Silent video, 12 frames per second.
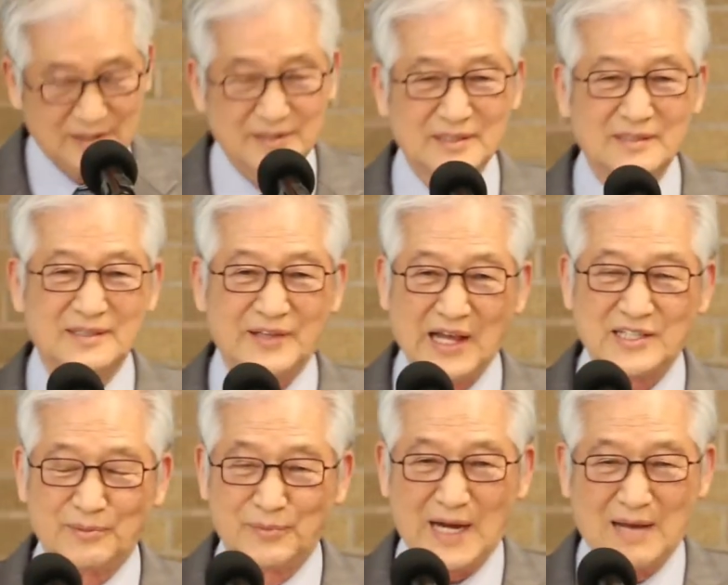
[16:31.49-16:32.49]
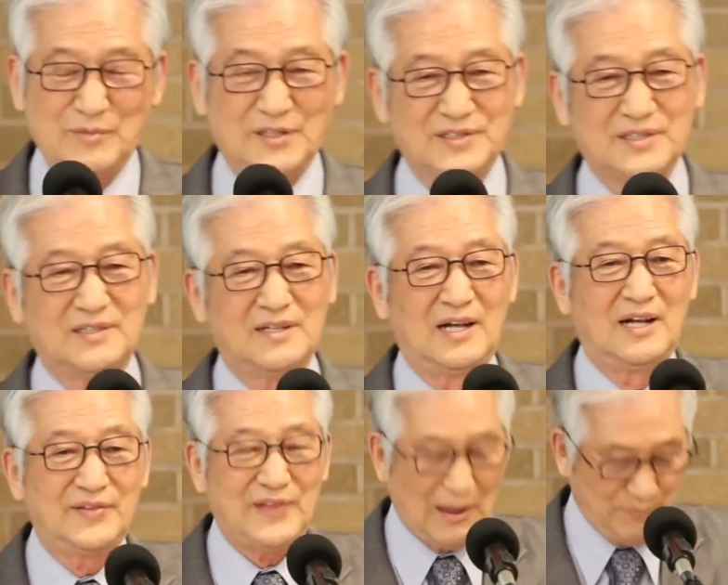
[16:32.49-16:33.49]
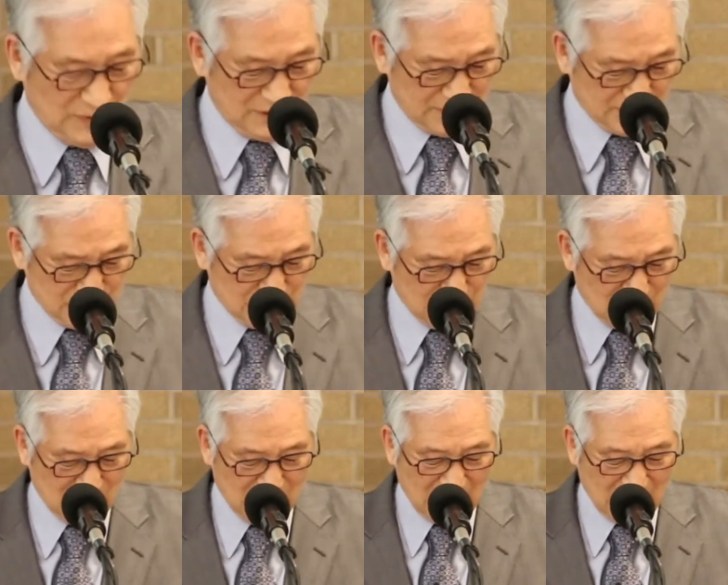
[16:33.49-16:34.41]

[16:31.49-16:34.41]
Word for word: 그저 대접을 하면서 남는 것으로